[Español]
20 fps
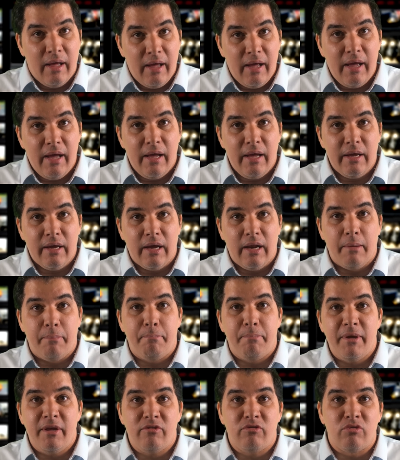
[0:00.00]
en el
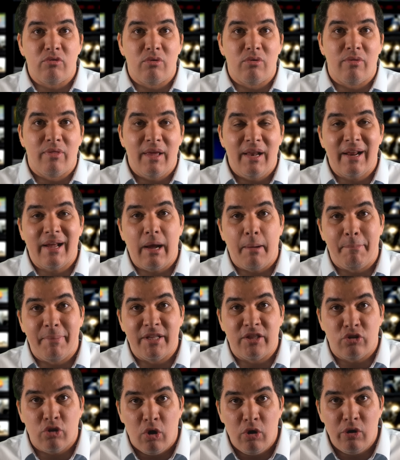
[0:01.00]
piso del
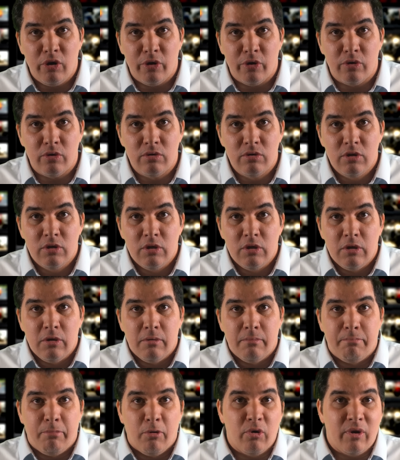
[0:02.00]
Capitolio
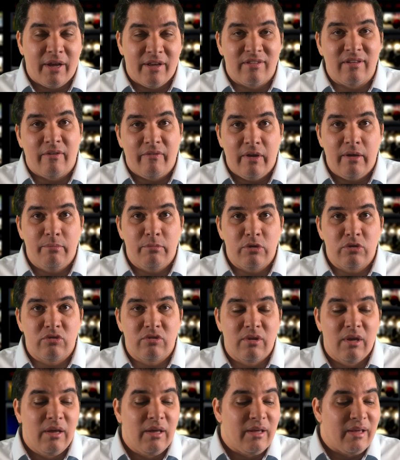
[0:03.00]
porque
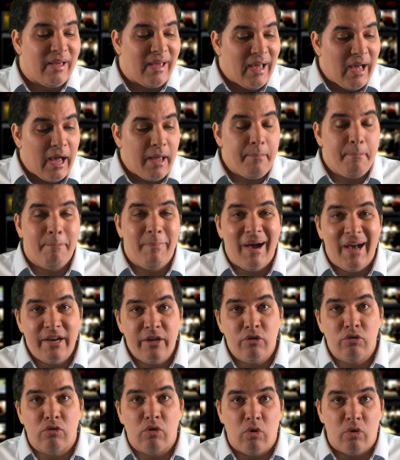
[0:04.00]
sabemos que hay
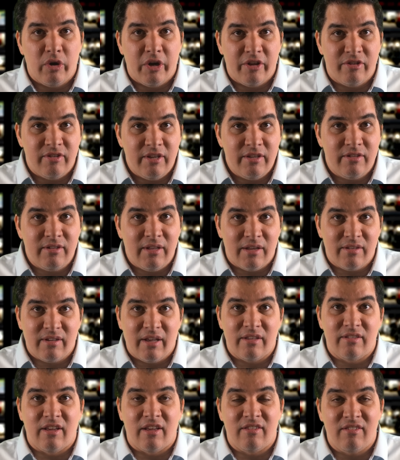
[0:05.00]
varios congresistas
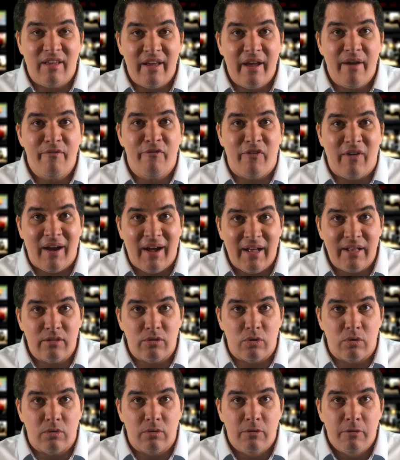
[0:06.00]
que se siguen
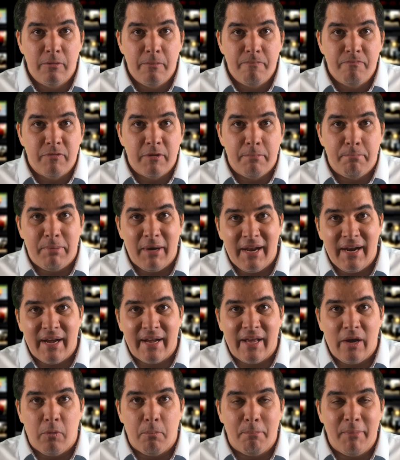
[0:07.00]
fajando para
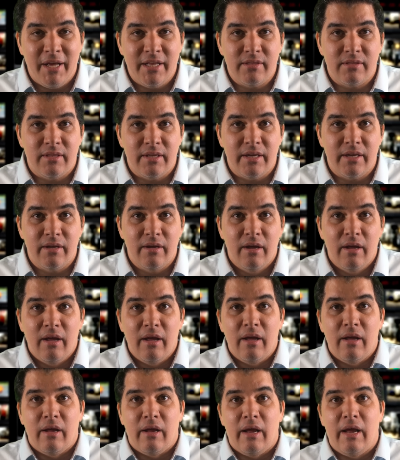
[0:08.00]
que aumenten
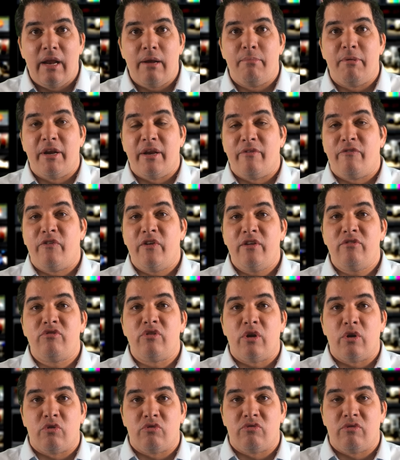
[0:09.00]
el
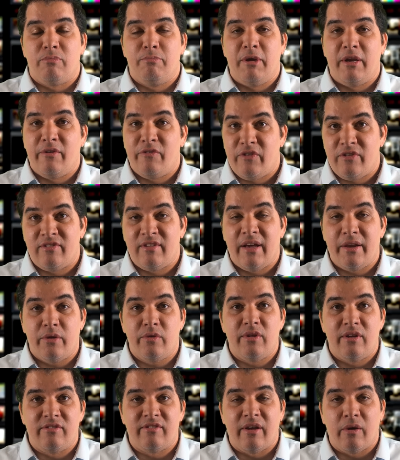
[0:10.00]
beneficio a los
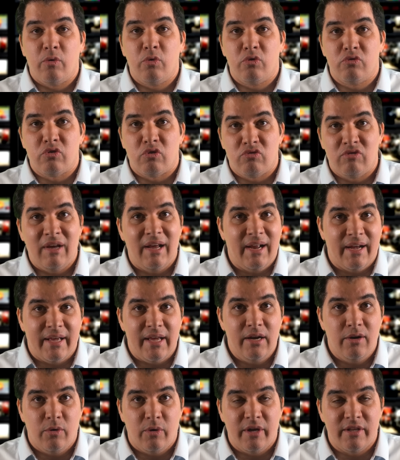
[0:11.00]
beneficiarios del Seguro Social aquí
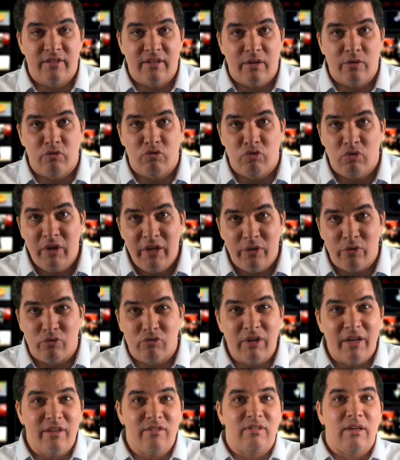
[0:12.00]
en los Estados Unidos.
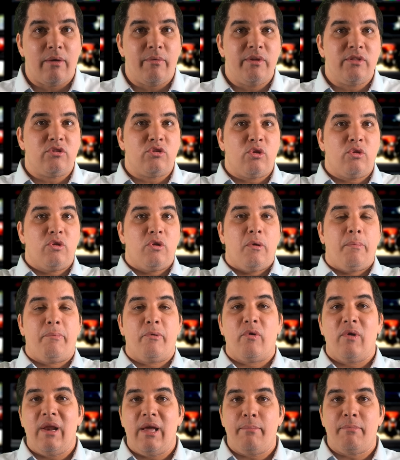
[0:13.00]
Ustedes saben todos los
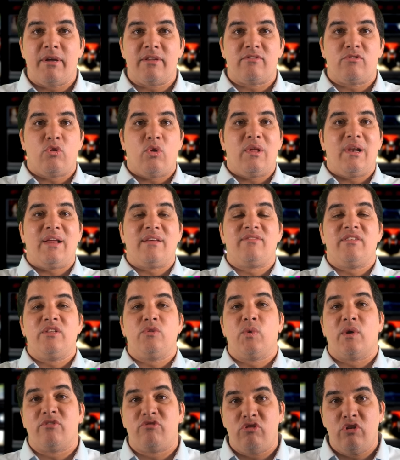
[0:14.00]
problemas, toda la
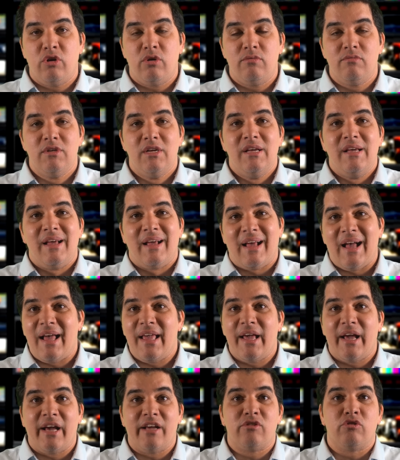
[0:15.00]
situación que
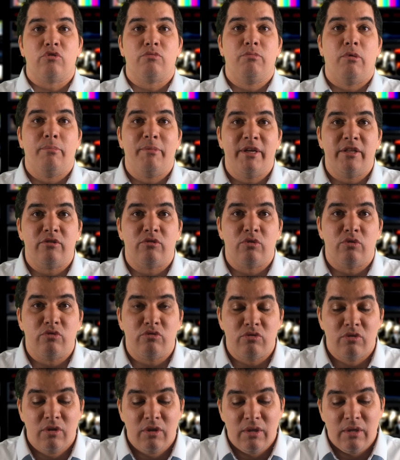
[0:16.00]
hay en estos
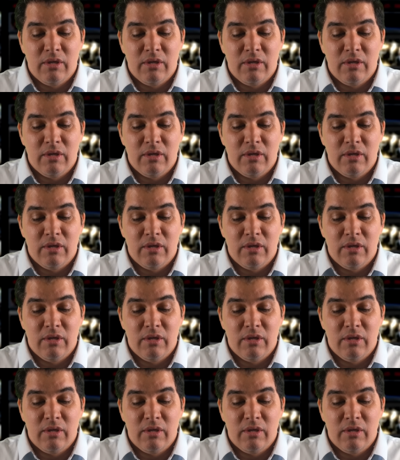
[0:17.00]
momentos